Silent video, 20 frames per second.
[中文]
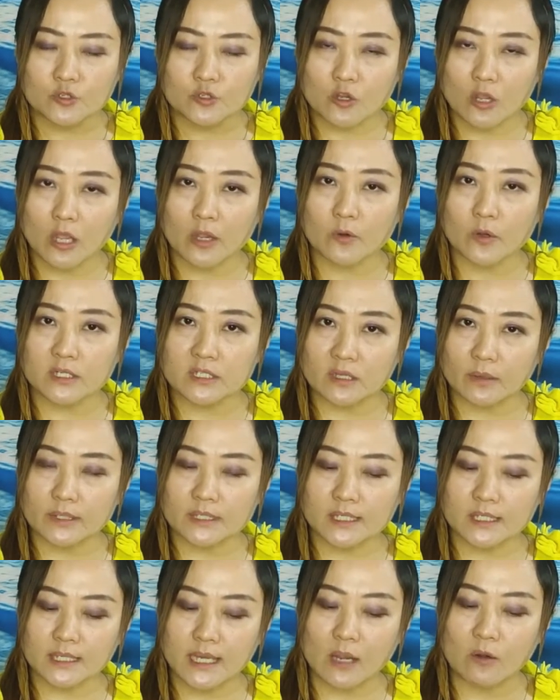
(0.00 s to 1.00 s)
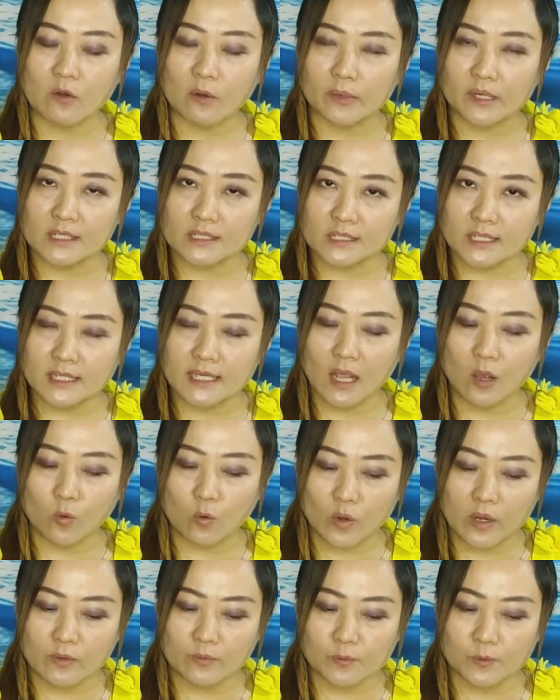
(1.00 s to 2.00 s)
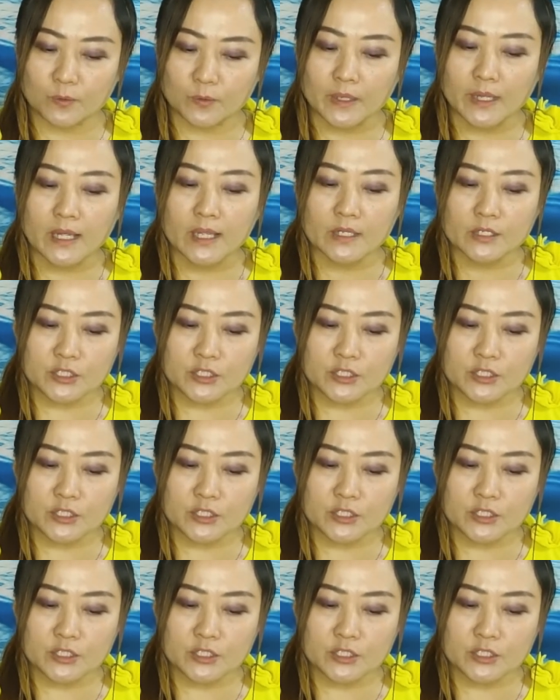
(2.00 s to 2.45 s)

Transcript: 所以，为什么今天我们的心要恢复？